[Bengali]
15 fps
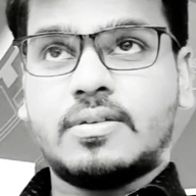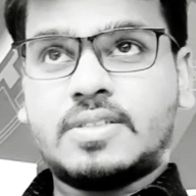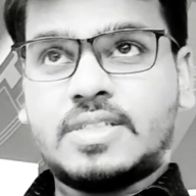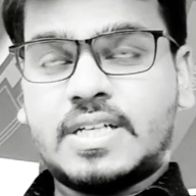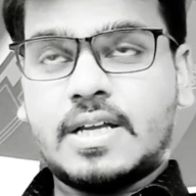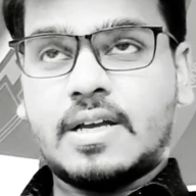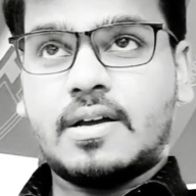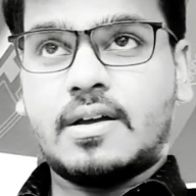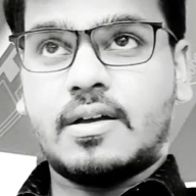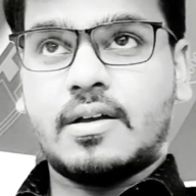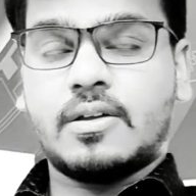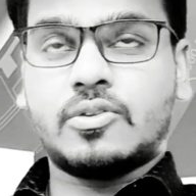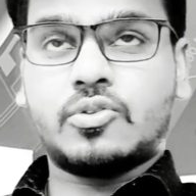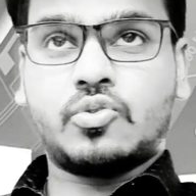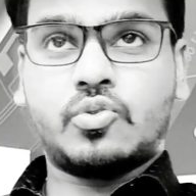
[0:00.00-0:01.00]
সেটা
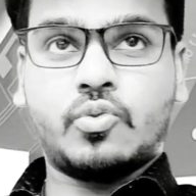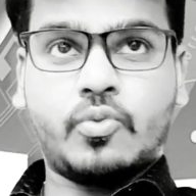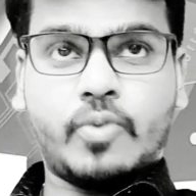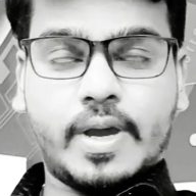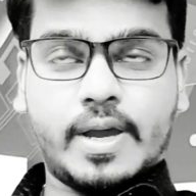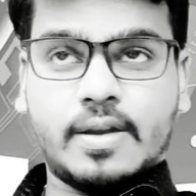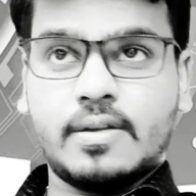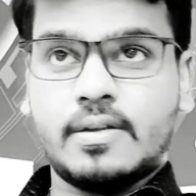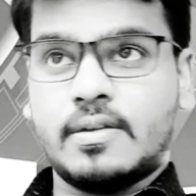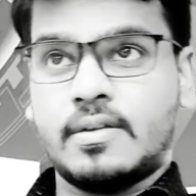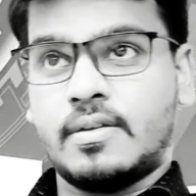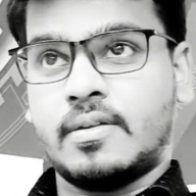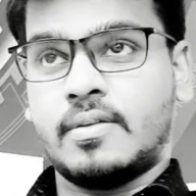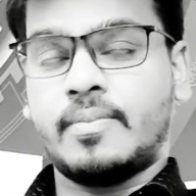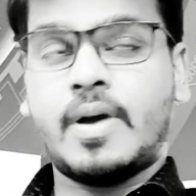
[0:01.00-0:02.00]
থ্রু ওয়্যার
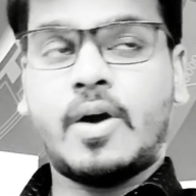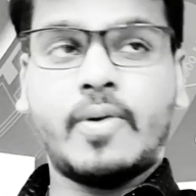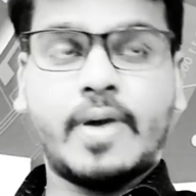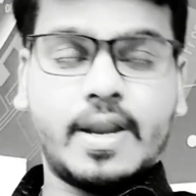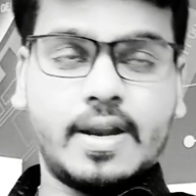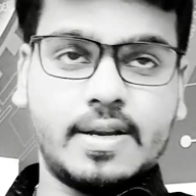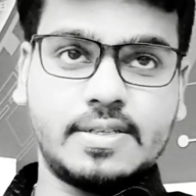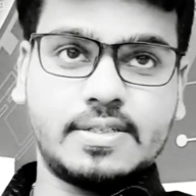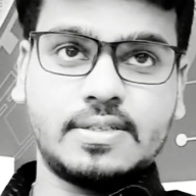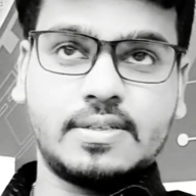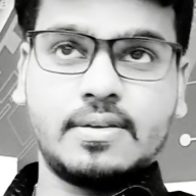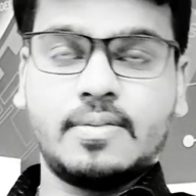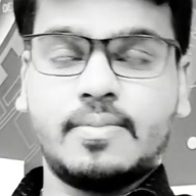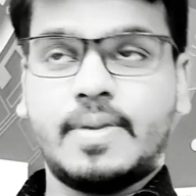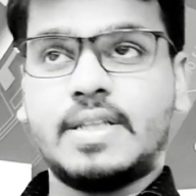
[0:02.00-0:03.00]
বা ওয়্যারলেস
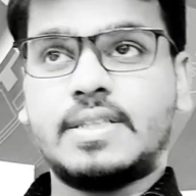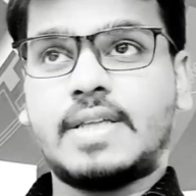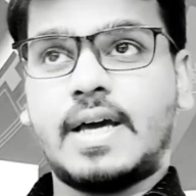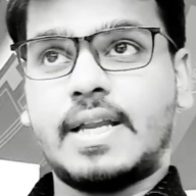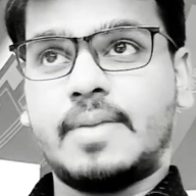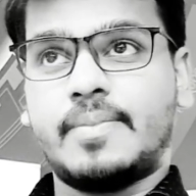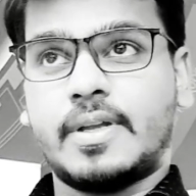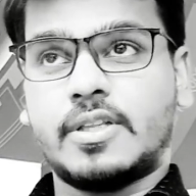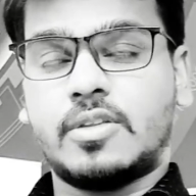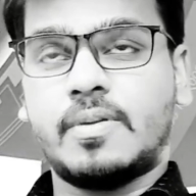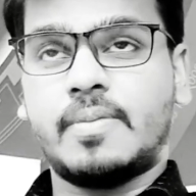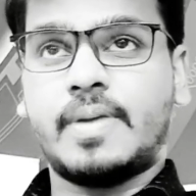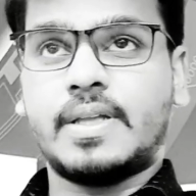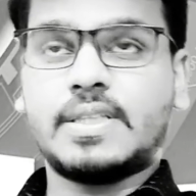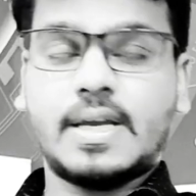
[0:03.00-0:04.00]
মানে তারের মাধ্যমে
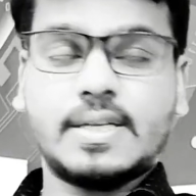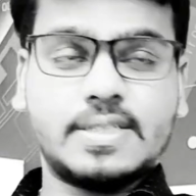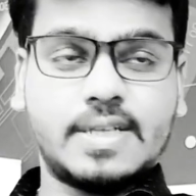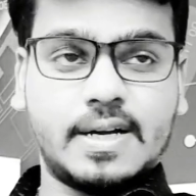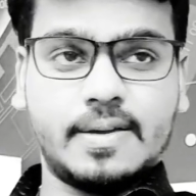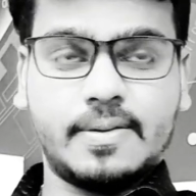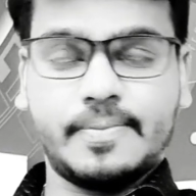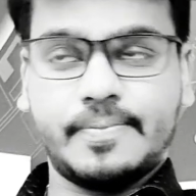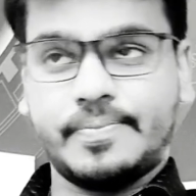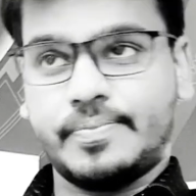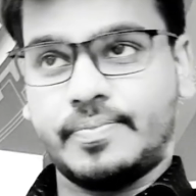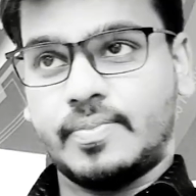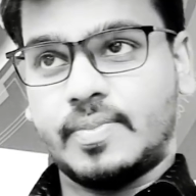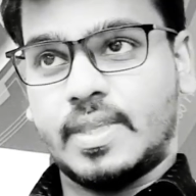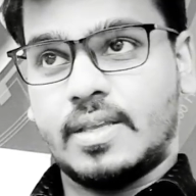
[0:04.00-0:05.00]
বা তার ছাড়া
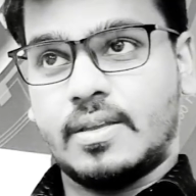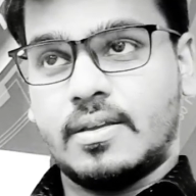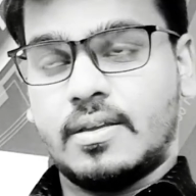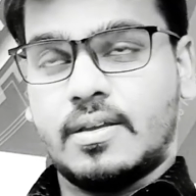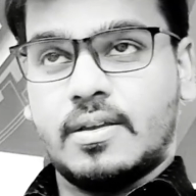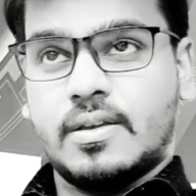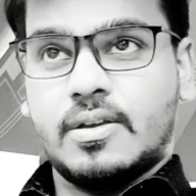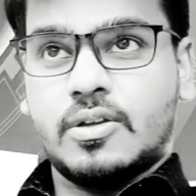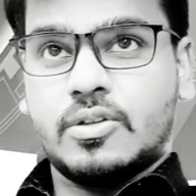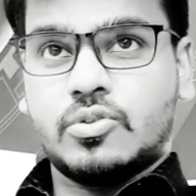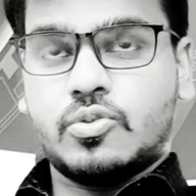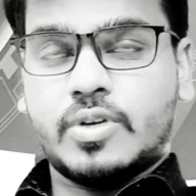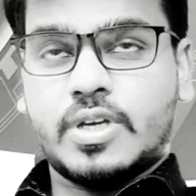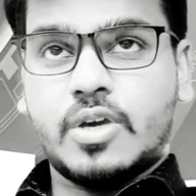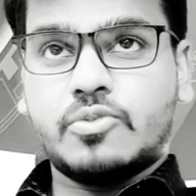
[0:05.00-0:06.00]

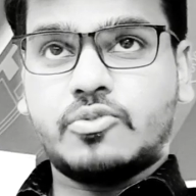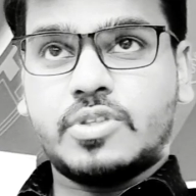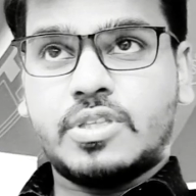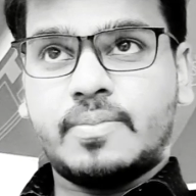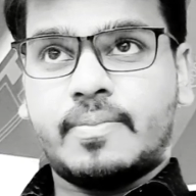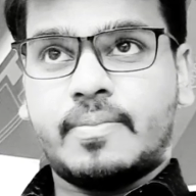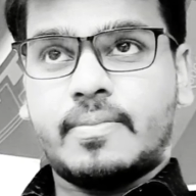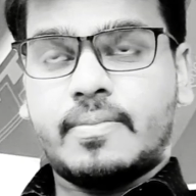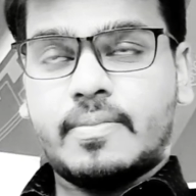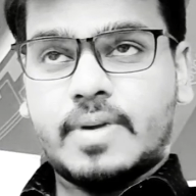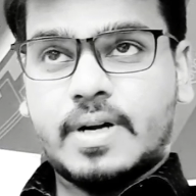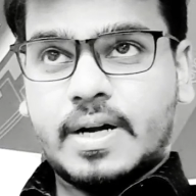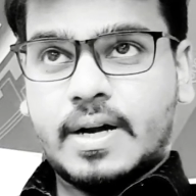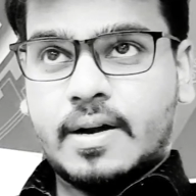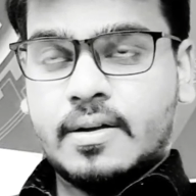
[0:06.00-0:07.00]
তো কেউ যদি
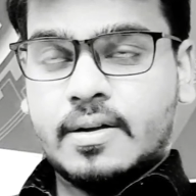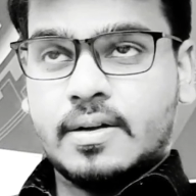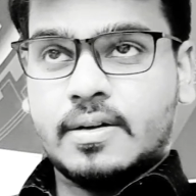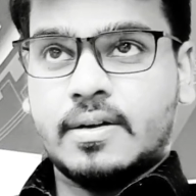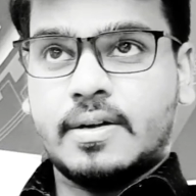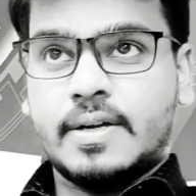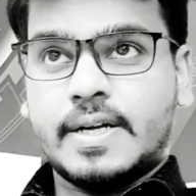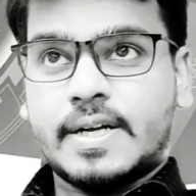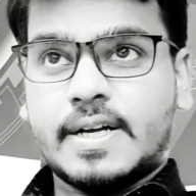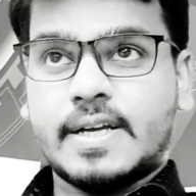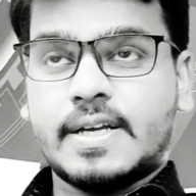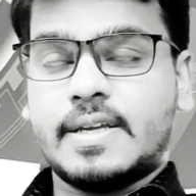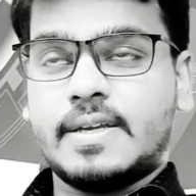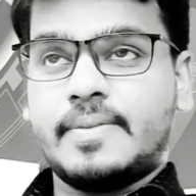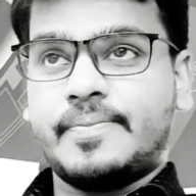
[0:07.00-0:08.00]

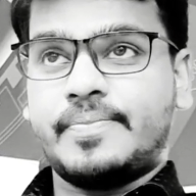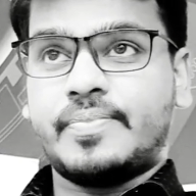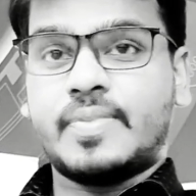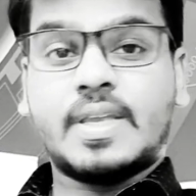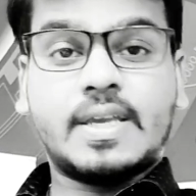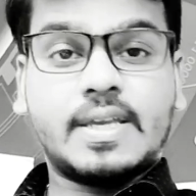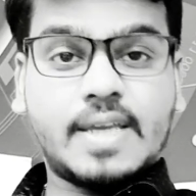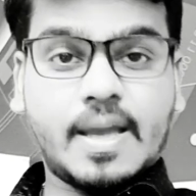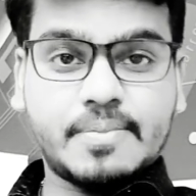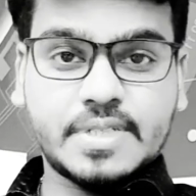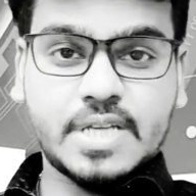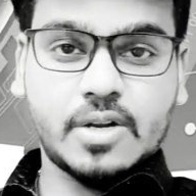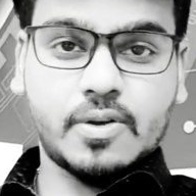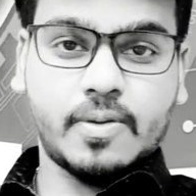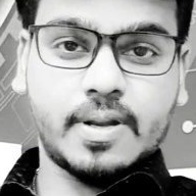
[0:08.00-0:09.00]
ডেটাটাকে
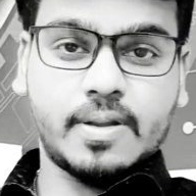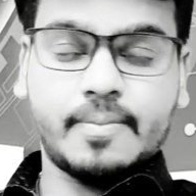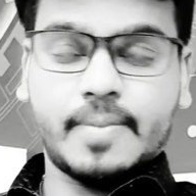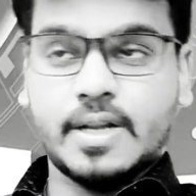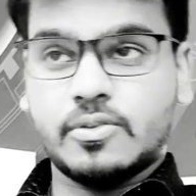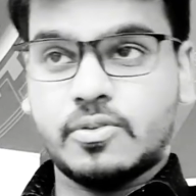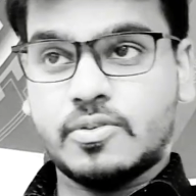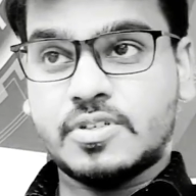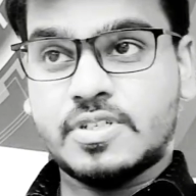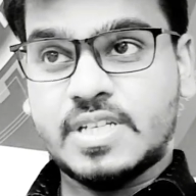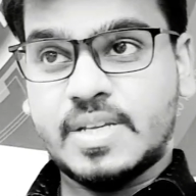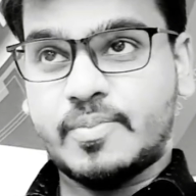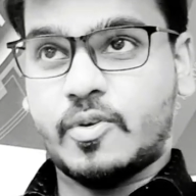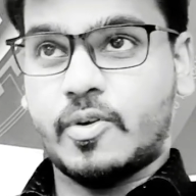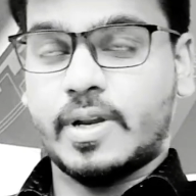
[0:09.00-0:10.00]
ক্যাপচার করে মানে ধরুন
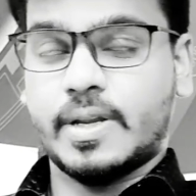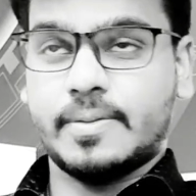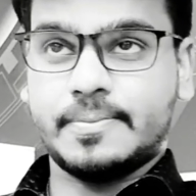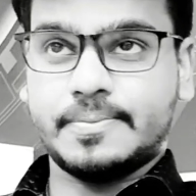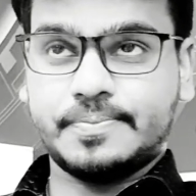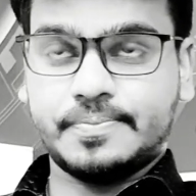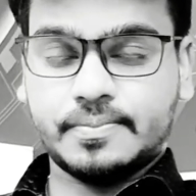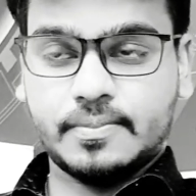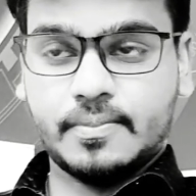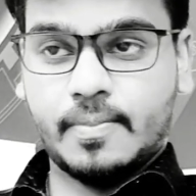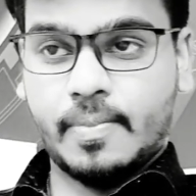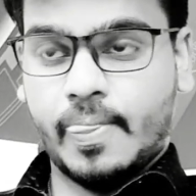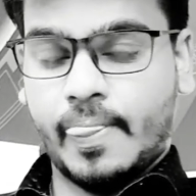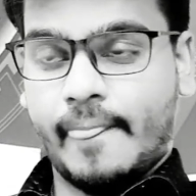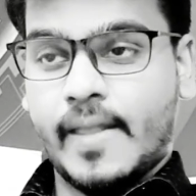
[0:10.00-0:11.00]
স্নিপ করে
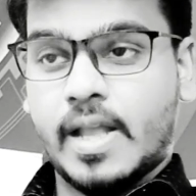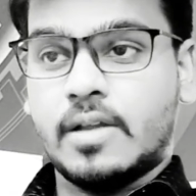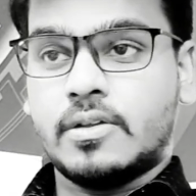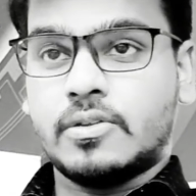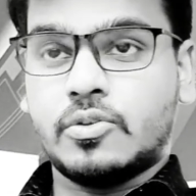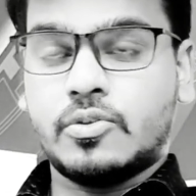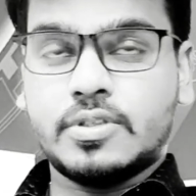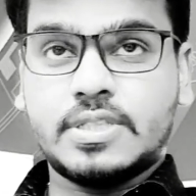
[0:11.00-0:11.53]
ধরুন